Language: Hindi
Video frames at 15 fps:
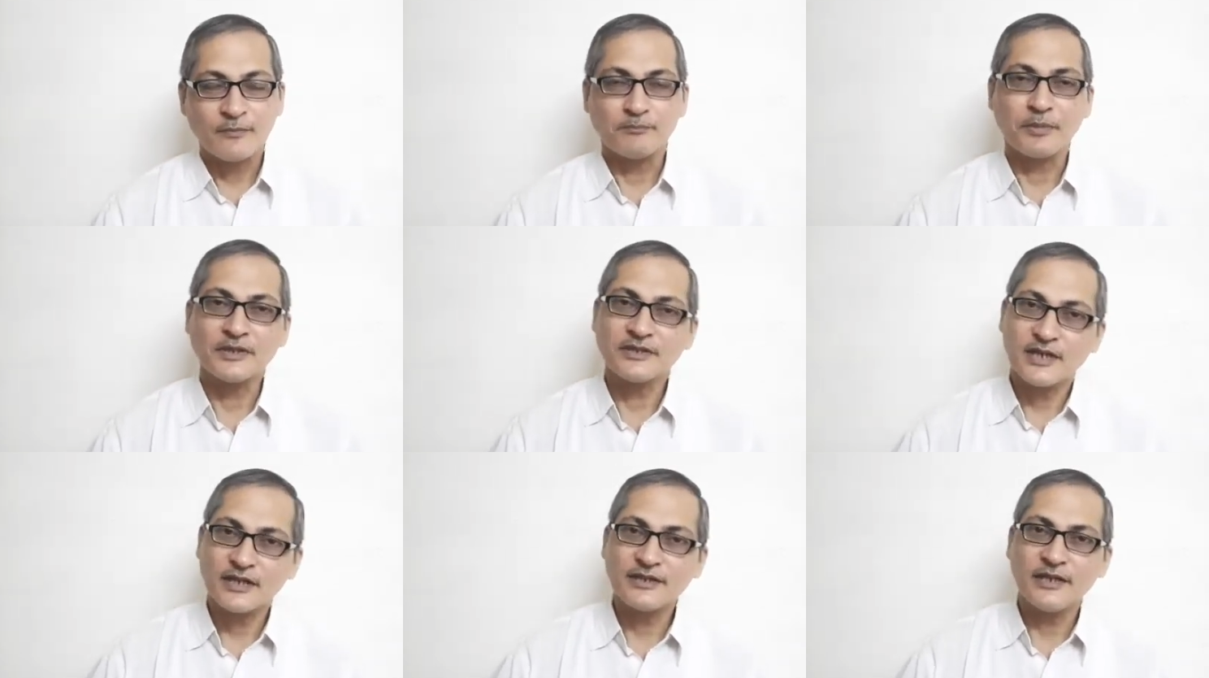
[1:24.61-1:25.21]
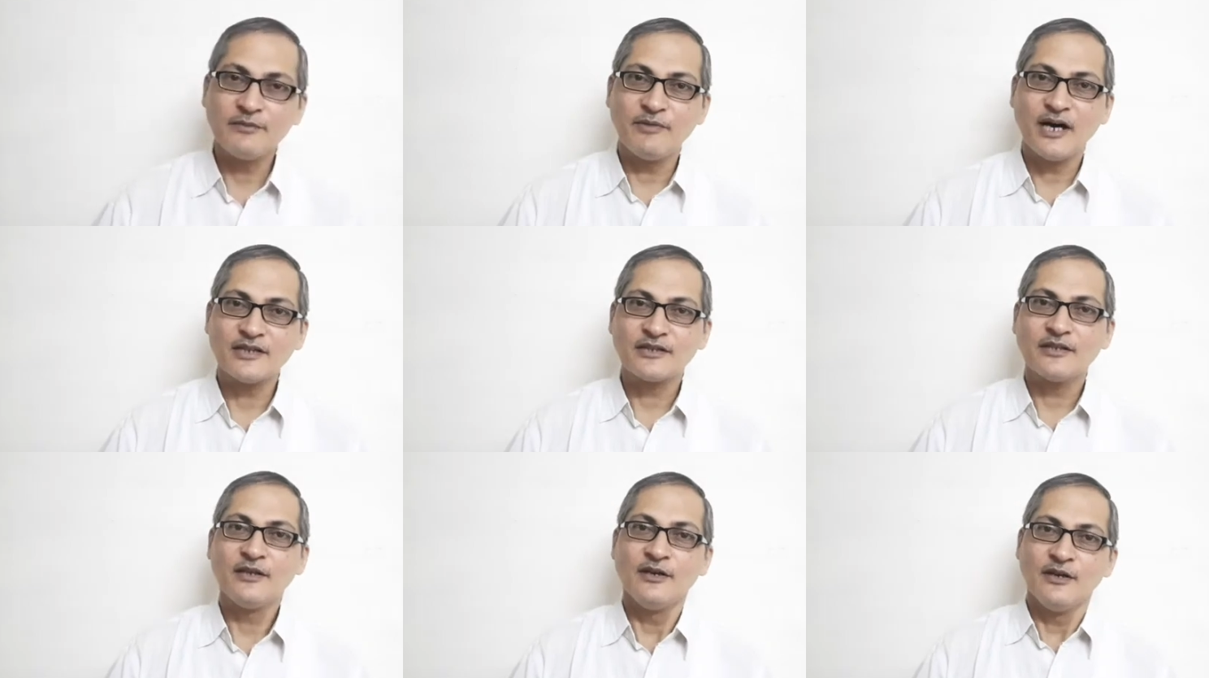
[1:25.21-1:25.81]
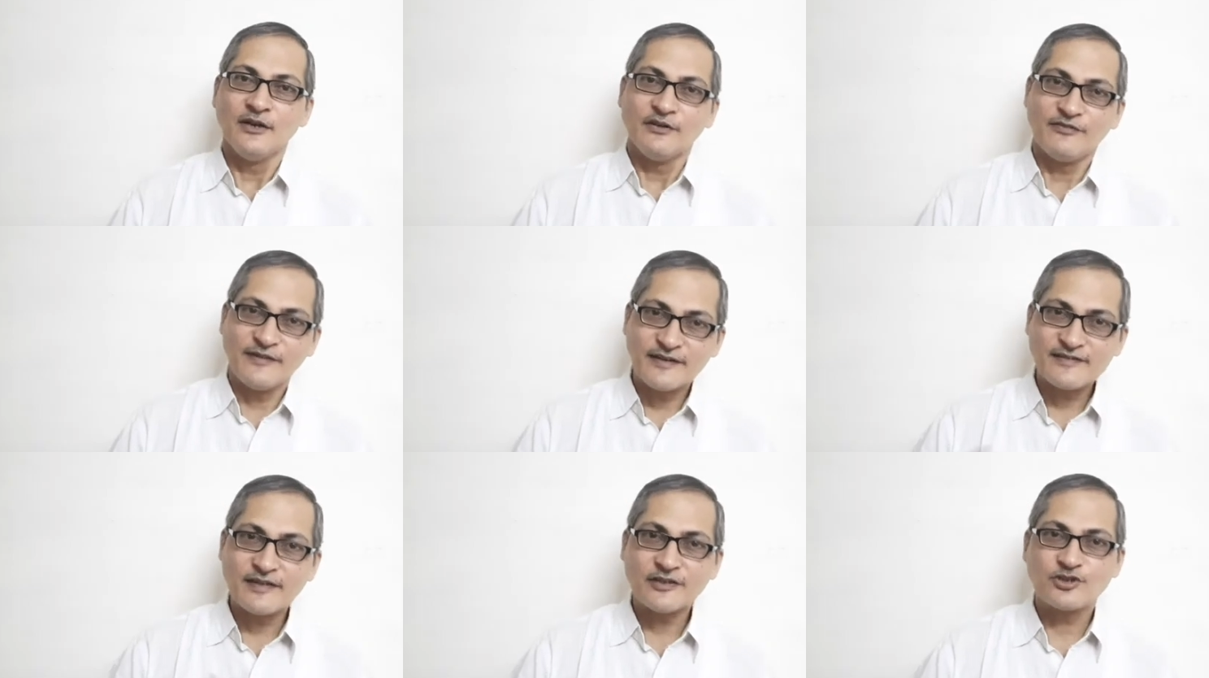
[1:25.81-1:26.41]
पंद्रह दिन बाद फिर
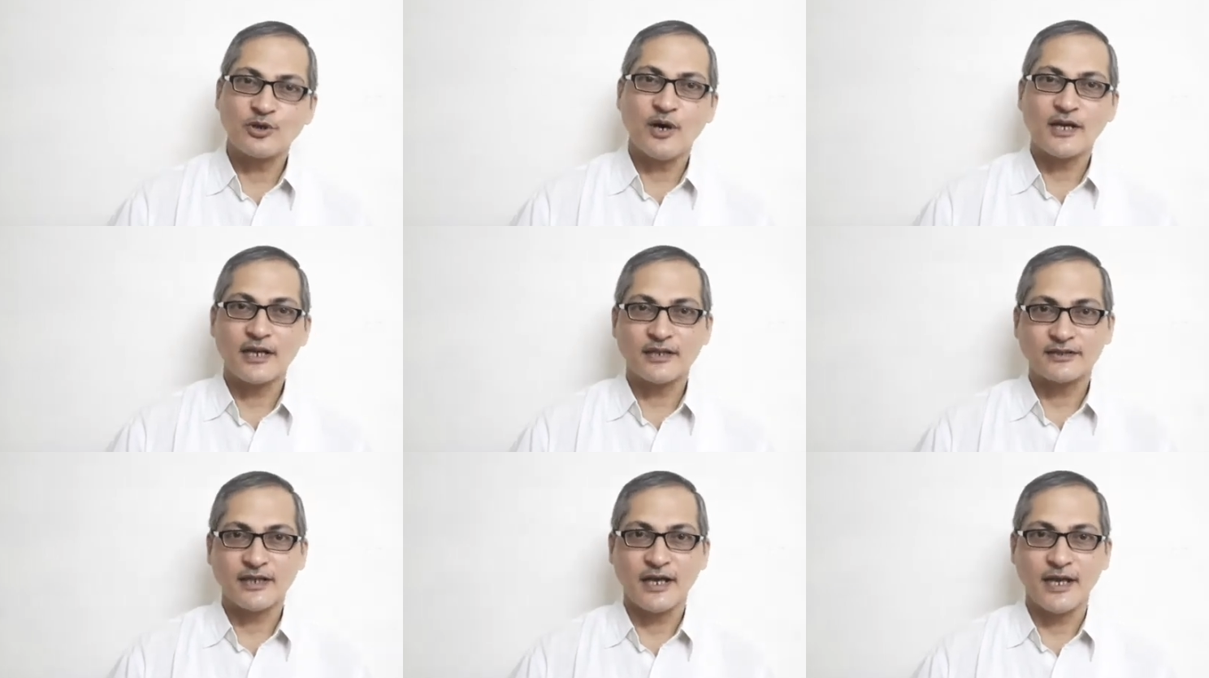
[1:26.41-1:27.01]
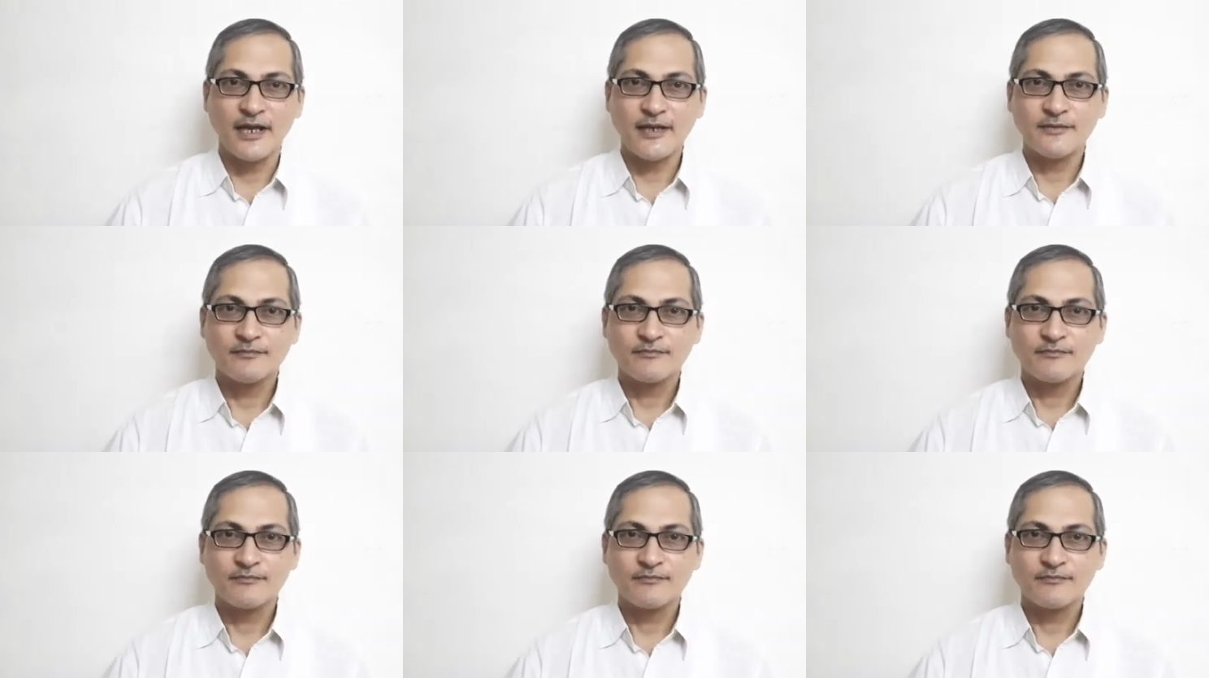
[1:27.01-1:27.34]
से ज्वार आता है